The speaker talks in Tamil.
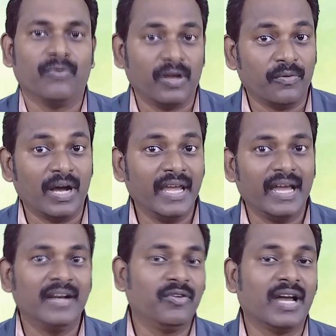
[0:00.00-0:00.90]
உங்கள்
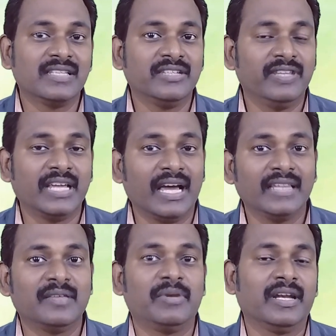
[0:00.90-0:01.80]
வாய் ஆண்டவர் ஆசீர்வதிக்க
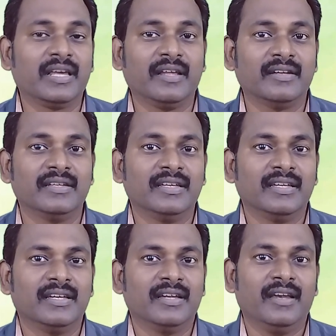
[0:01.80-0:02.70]
ஆயத்தமாக இருக்கிறாரு
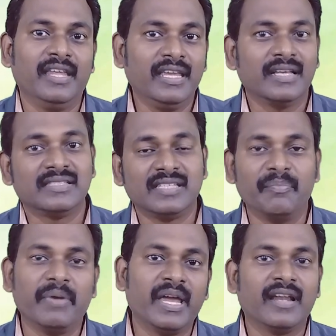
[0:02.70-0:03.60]
நீங்கள்
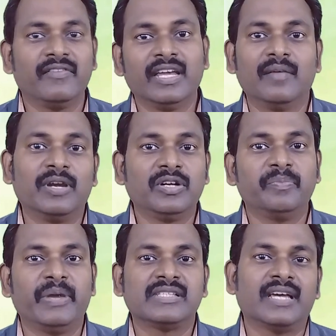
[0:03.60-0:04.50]
செம்மையானவைகளை
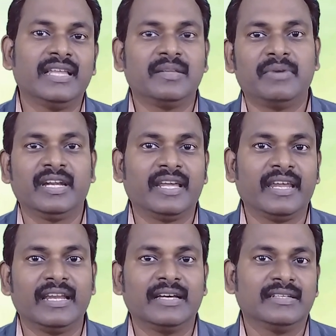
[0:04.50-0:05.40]
மட்டும் பேச ஆயத்தமாக
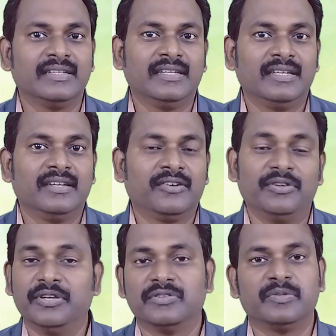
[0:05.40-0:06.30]
இருக்கிறீங்களா
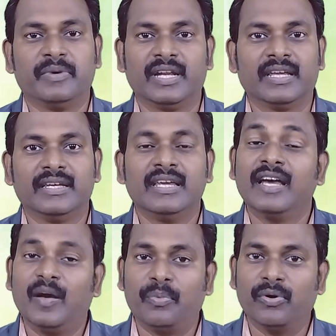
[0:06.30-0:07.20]
கொஞ்சம் யோசிப்பாருங்க
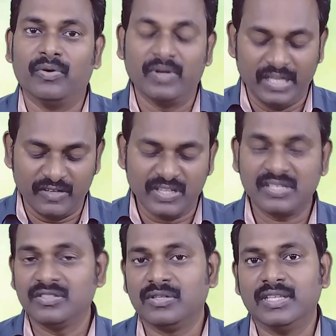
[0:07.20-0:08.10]
பாருங்கள் அப்போது இந்த
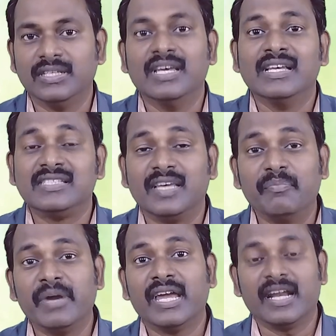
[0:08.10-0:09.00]
வசனம் சொல்லுது
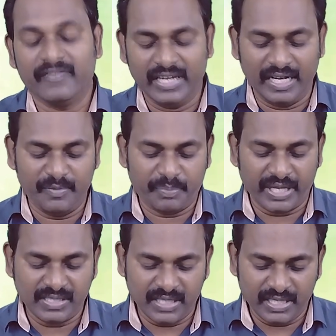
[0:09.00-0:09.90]
செம்மையானவைகளை
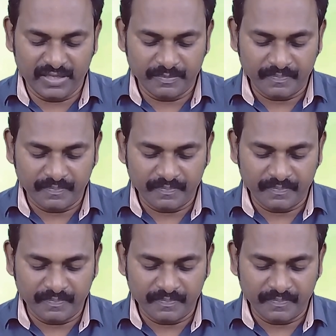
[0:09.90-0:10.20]
பேசி